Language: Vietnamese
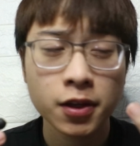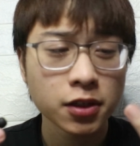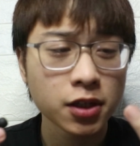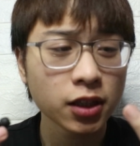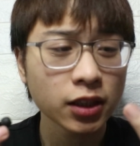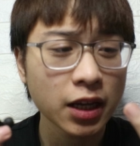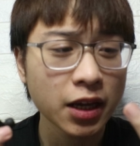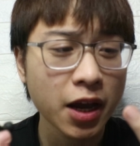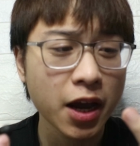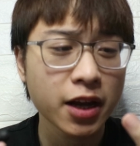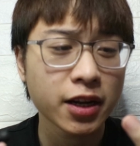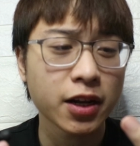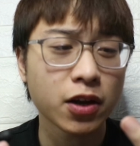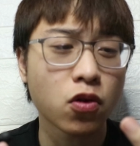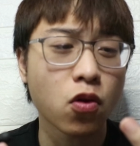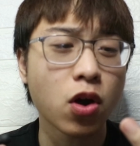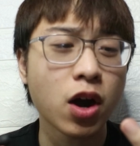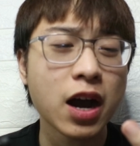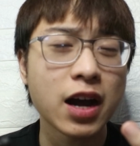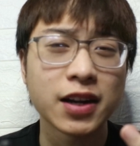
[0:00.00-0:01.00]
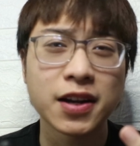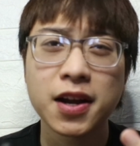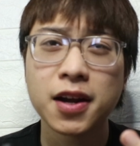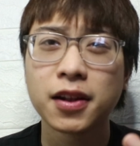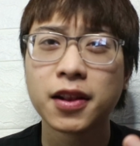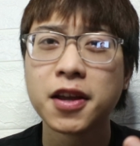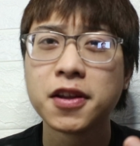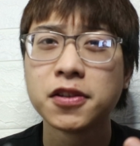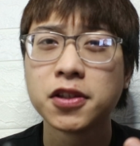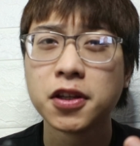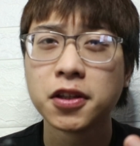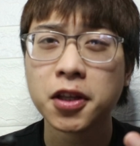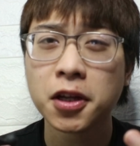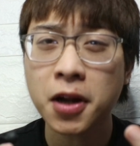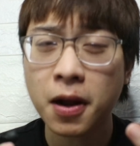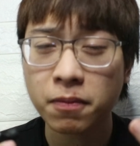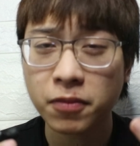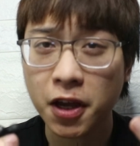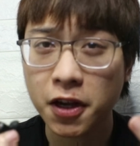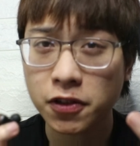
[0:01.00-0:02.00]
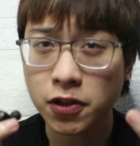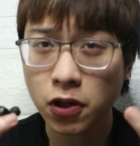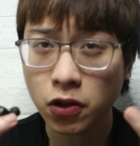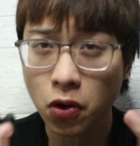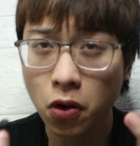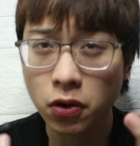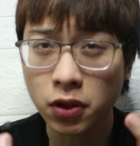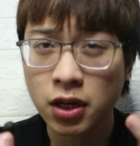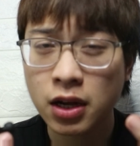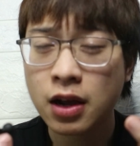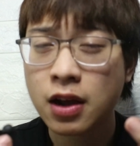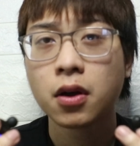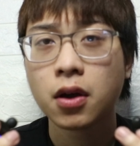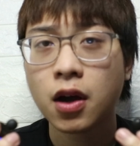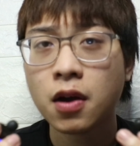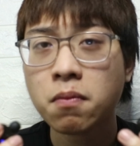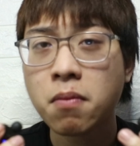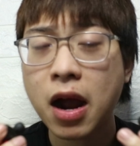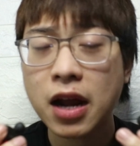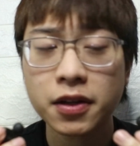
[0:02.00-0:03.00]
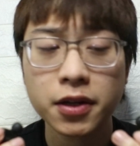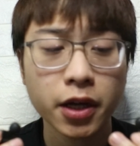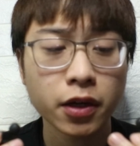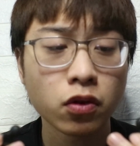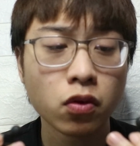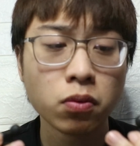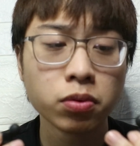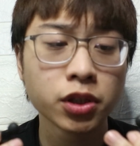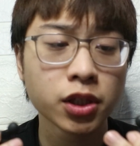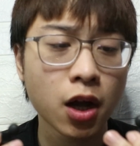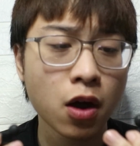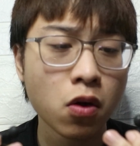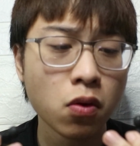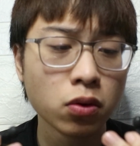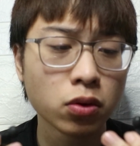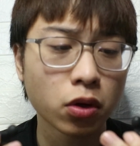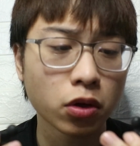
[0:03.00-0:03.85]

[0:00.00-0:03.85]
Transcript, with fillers: Chiếc tai nghe này có khả năng lên chi tiết âm thanh rất tốt Âm bát đánh cũng sâu,